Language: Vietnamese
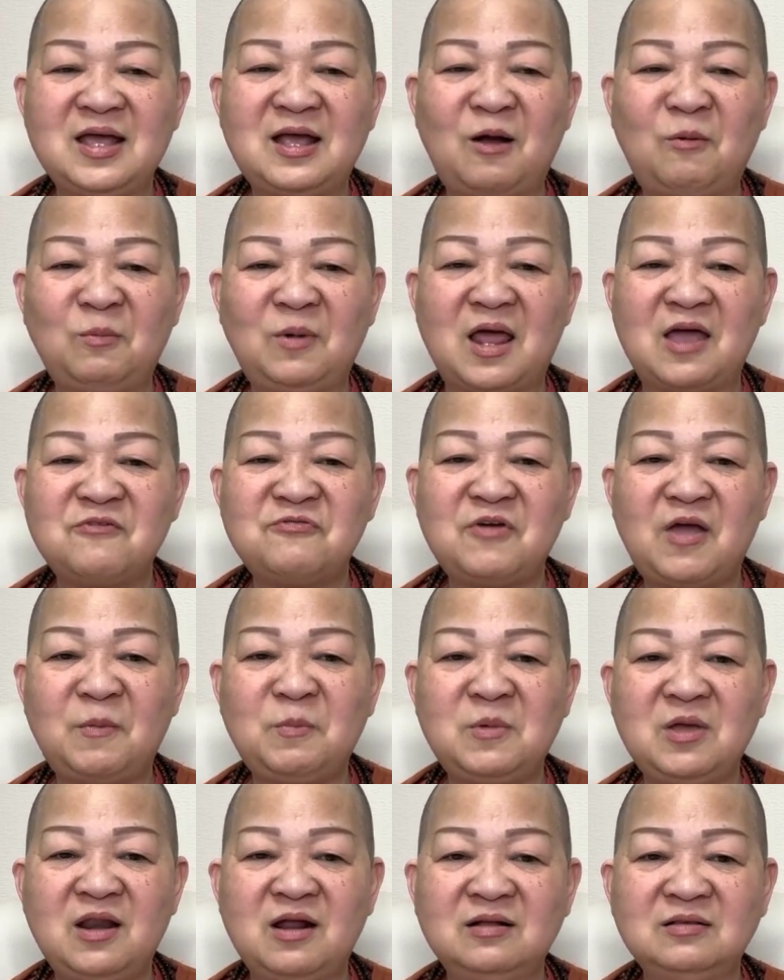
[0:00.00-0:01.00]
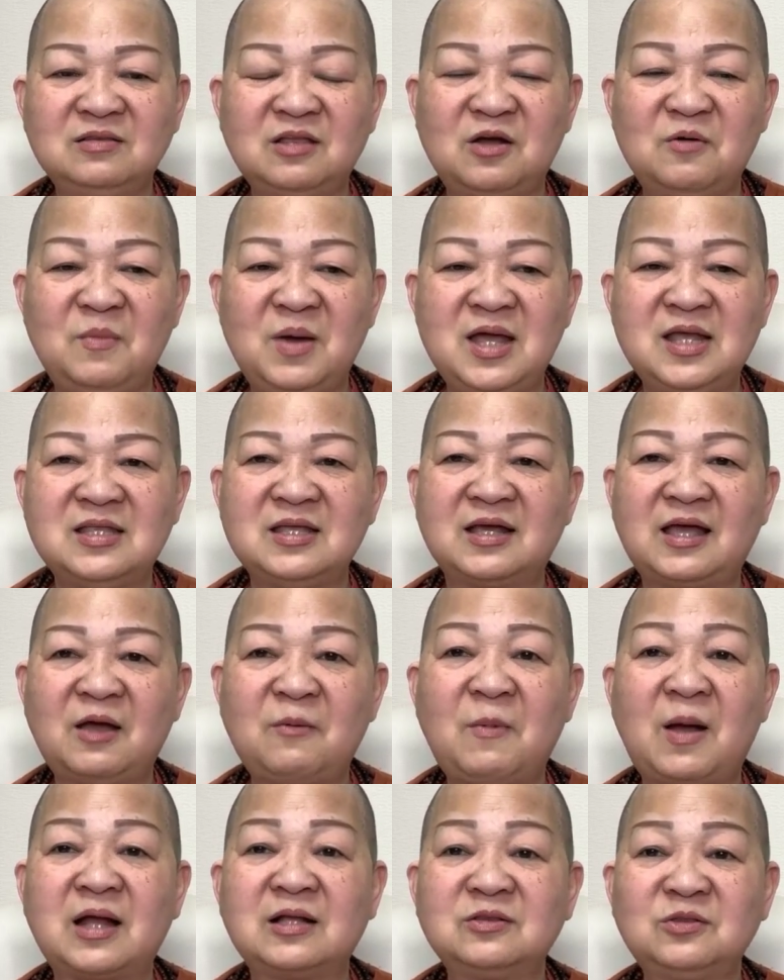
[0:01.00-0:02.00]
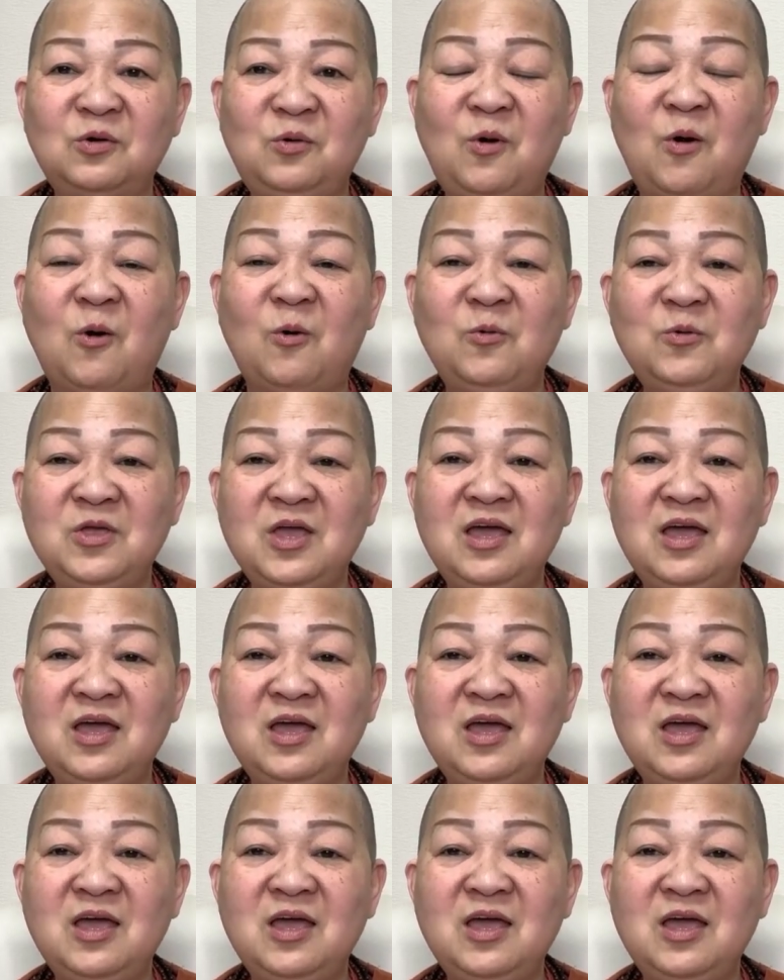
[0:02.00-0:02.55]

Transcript: không lễ phép với đấng từ bi, thì các bạn tu hữu